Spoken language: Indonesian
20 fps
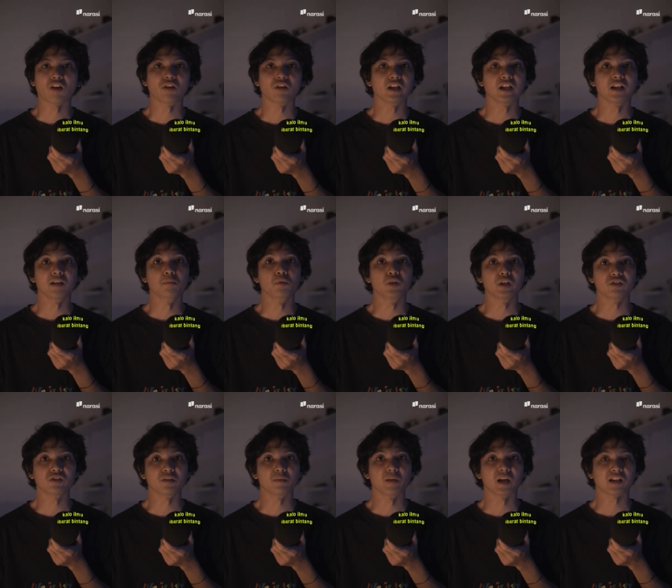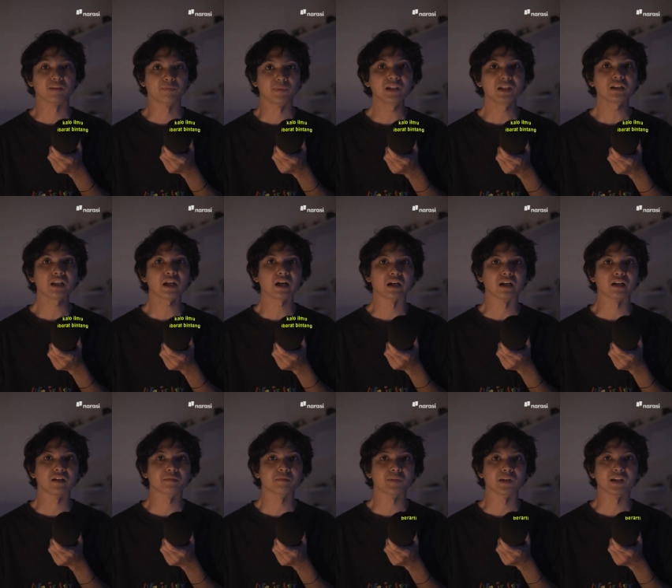kalau ilmu itu ibarat bintang
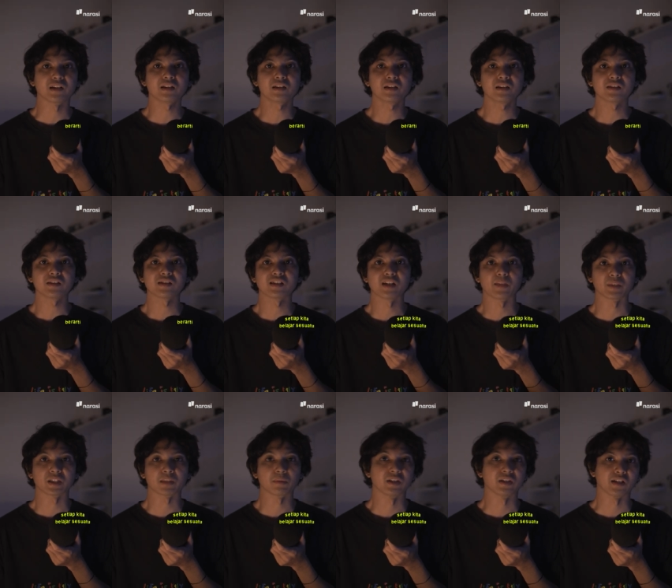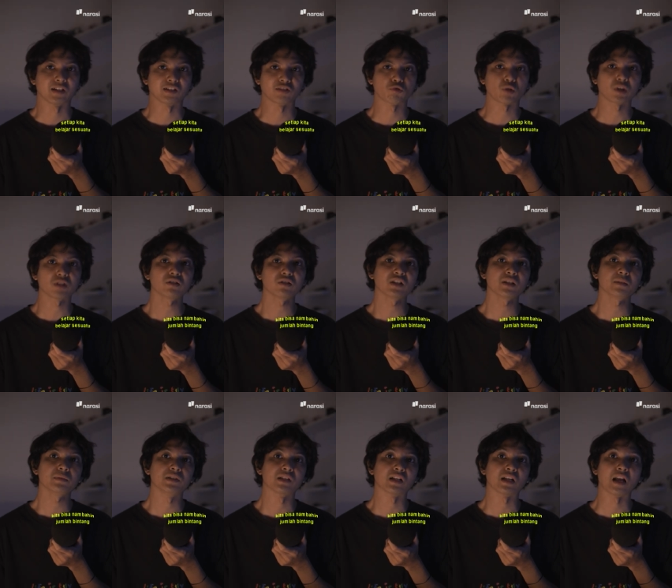ya, berarti setiap kita belajar sesuatu kita
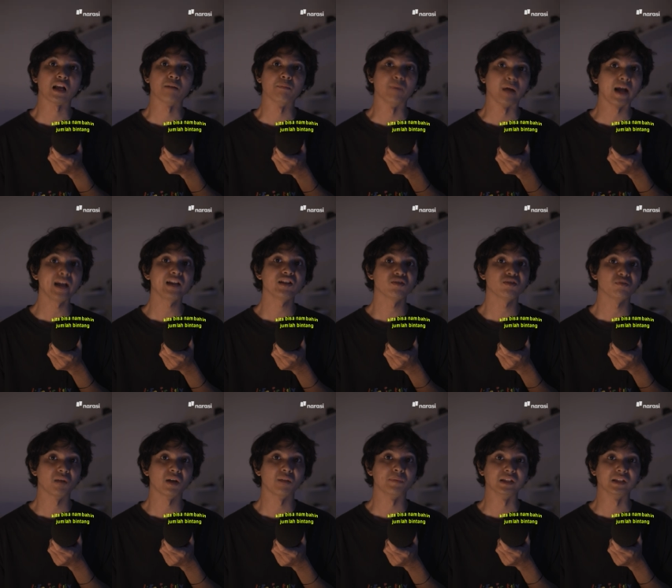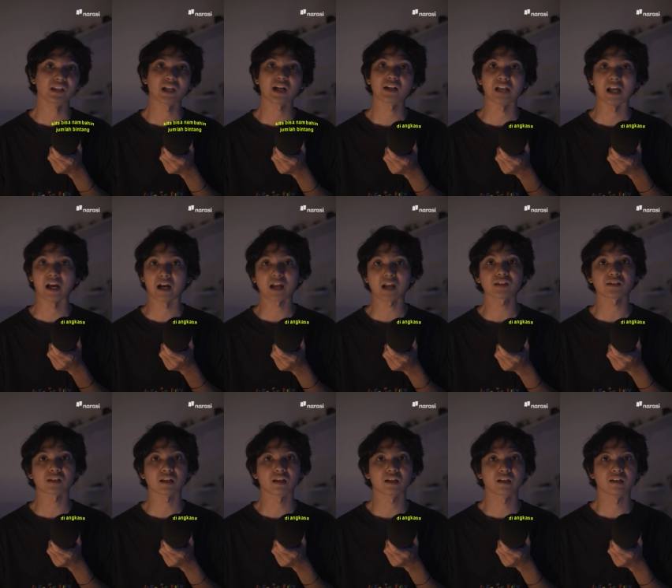bisa nambahin jumlah bintang di
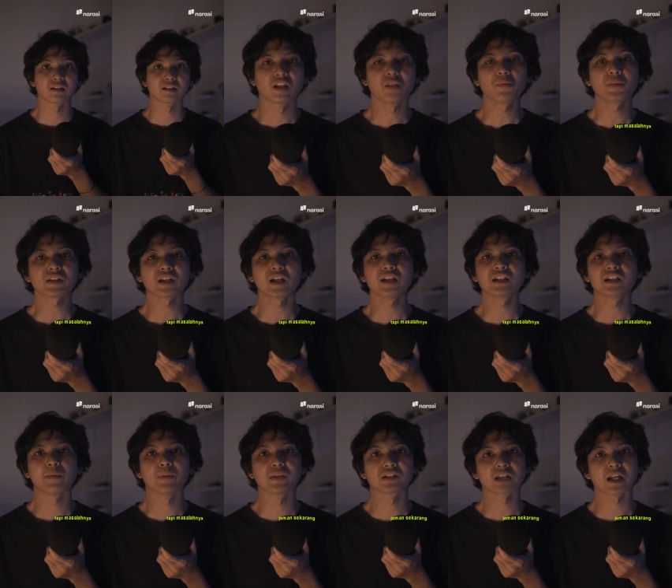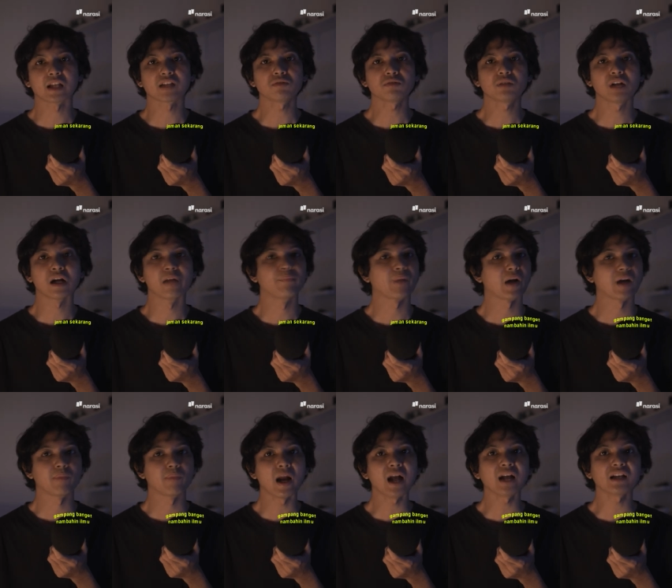angkasa. Tapi masalahnya zaman sekarang tuh
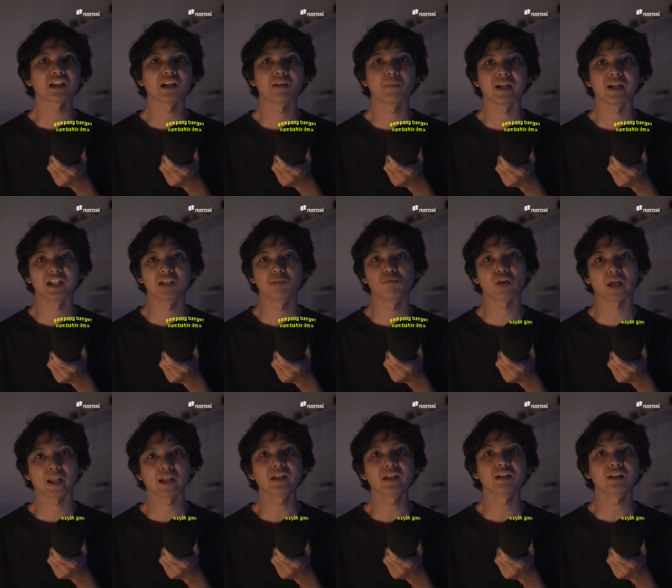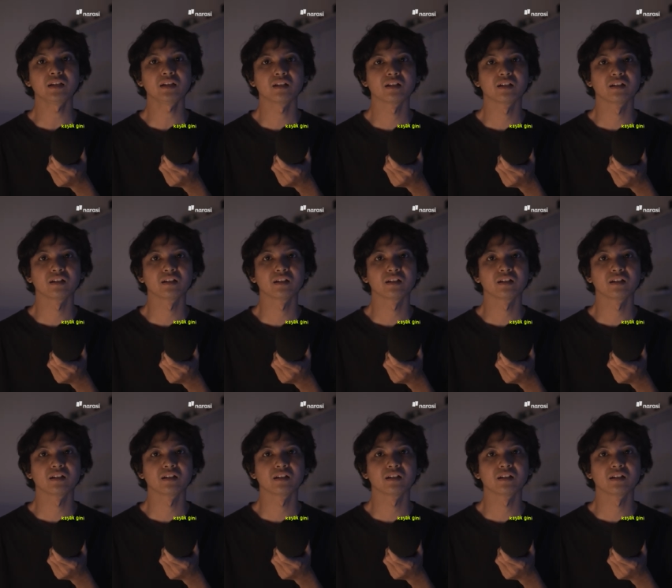gampang banget nambahin ilmu kayak gini.